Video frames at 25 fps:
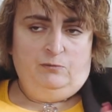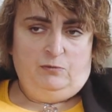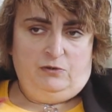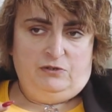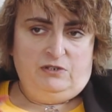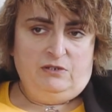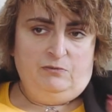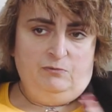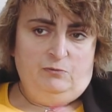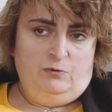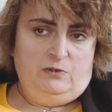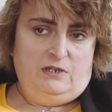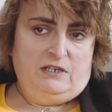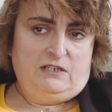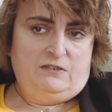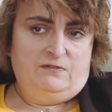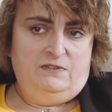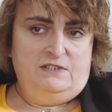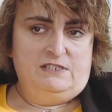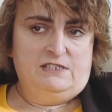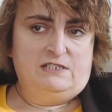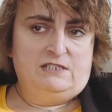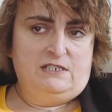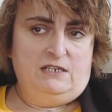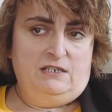Potem była
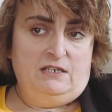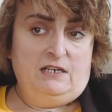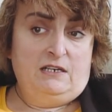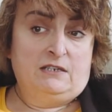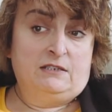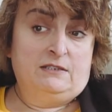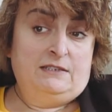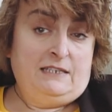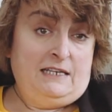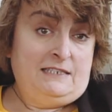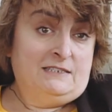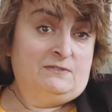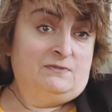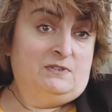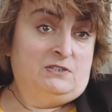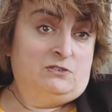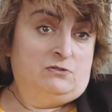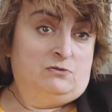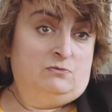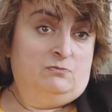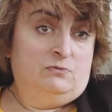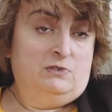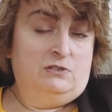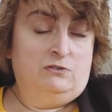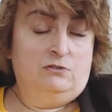kwestia, jak
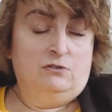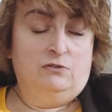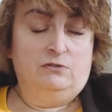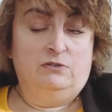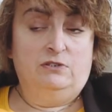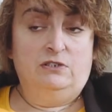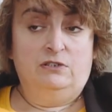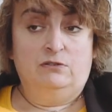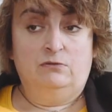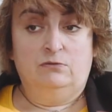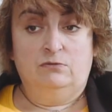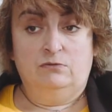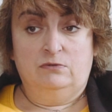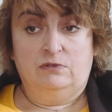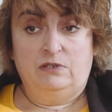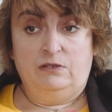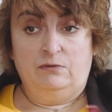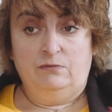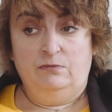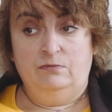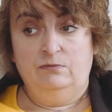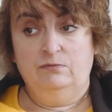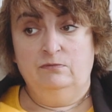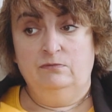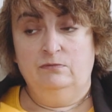nazwać tą metodę, i
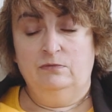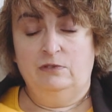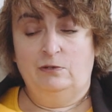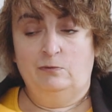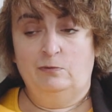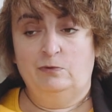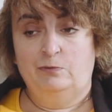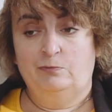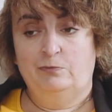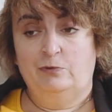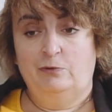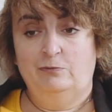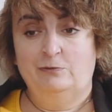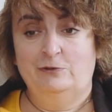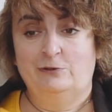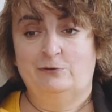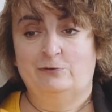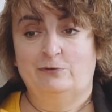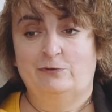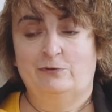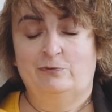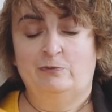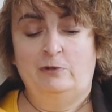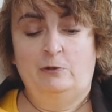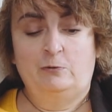tutaj jakby
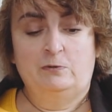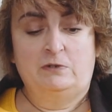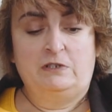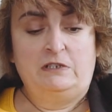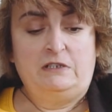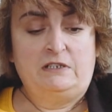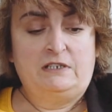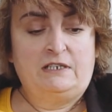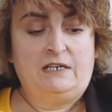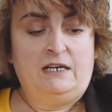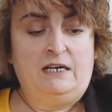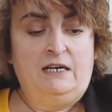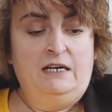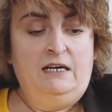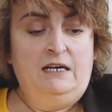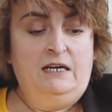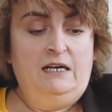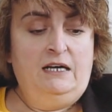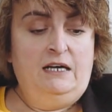pomysłów miał kilka,